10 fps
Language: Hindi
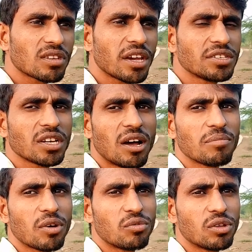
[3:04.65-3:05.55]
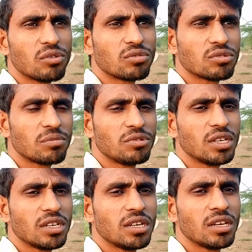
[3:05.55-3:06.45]
कैसे काम करूँगा दोस्तों
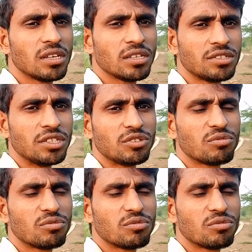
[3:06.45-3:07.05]
समझिए इस चीज़